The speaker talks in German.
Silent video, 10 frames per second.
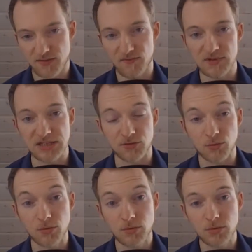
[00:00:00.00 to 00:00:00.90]
wie
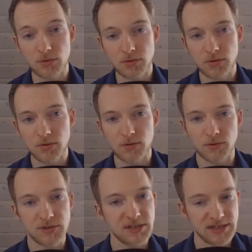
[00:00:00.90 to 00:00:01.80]
du
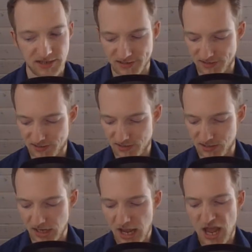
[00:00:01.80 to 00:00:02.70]
und ich.